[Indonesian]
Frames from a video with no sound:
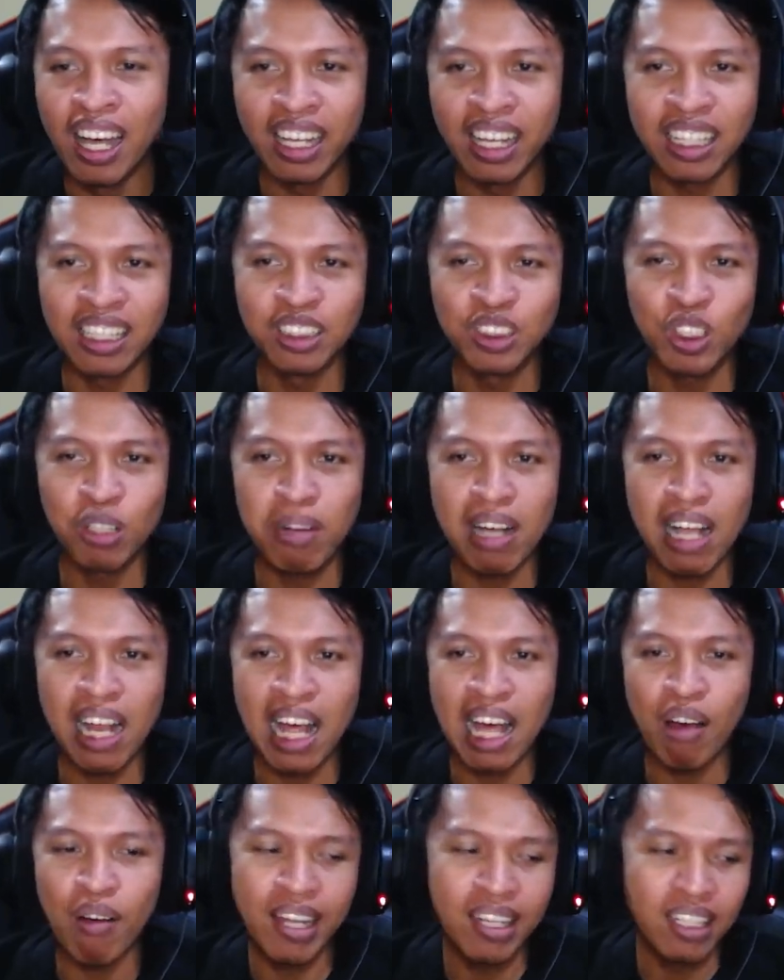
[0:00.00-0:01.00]
Oke, coba
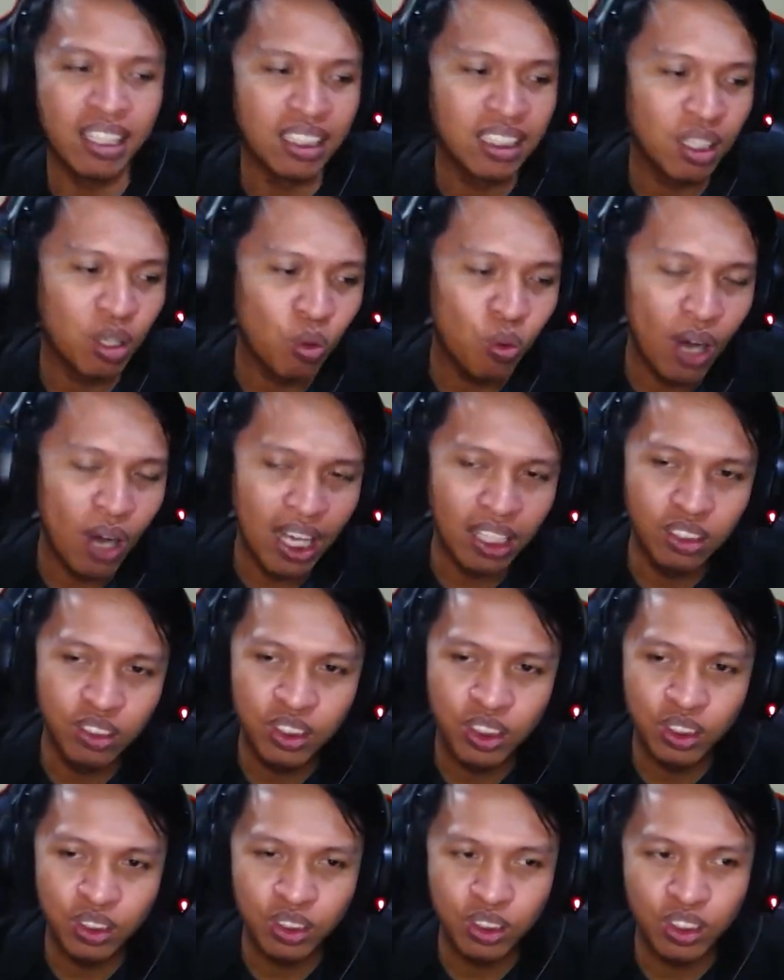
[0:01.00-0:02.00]
lawan The
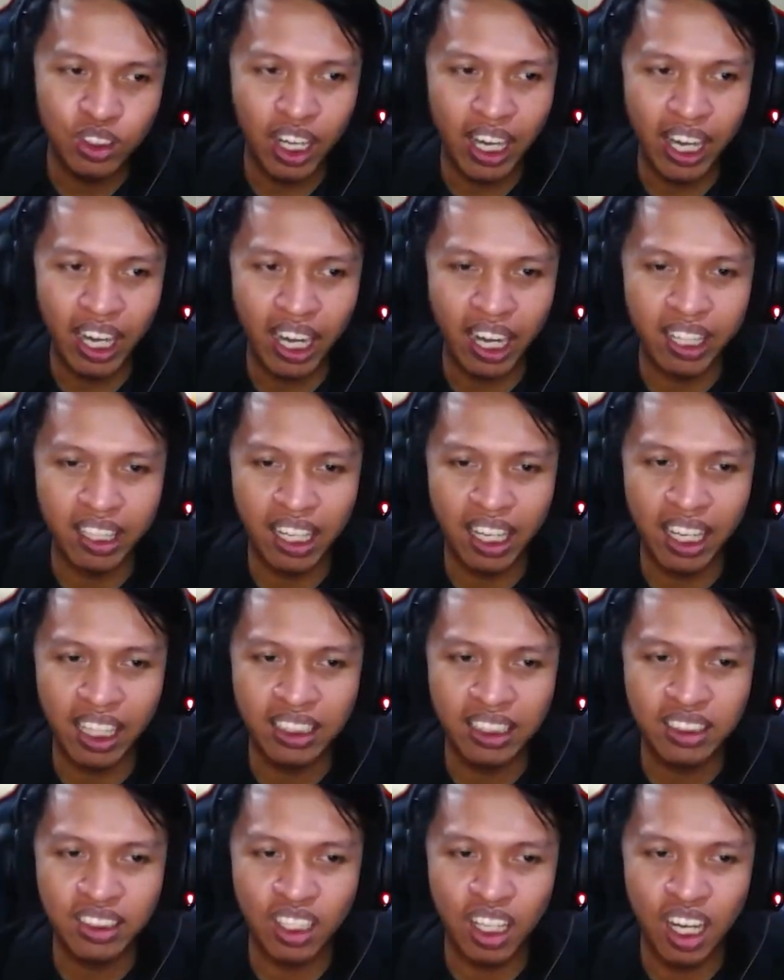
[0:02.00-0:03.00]
One True Toilet.
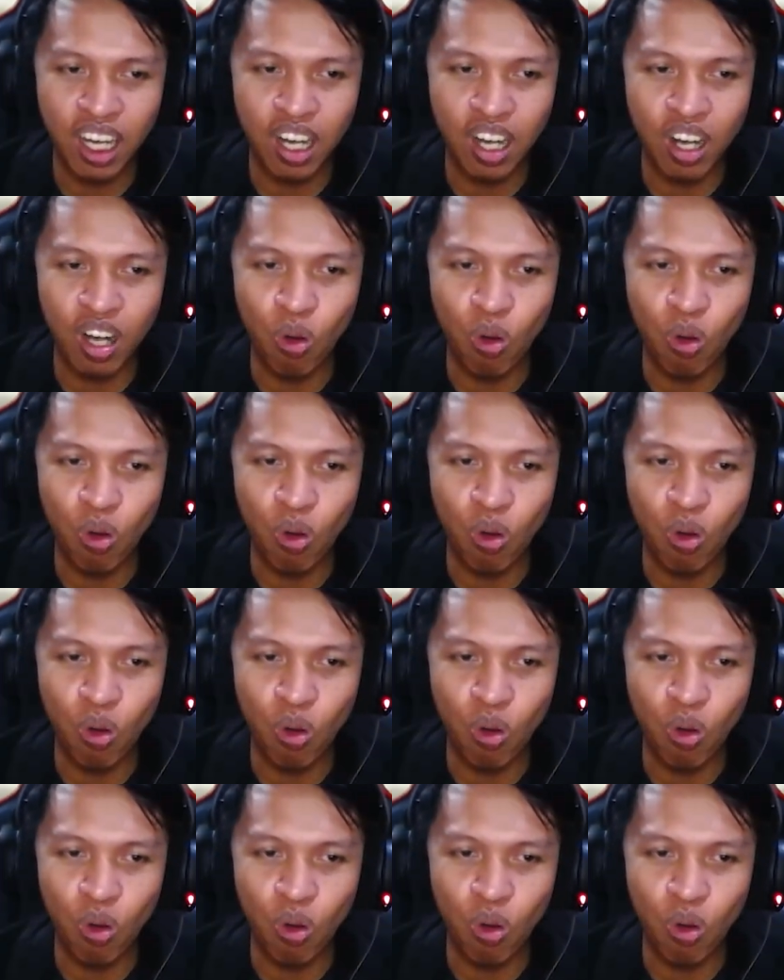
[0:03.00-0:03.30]
Let's go.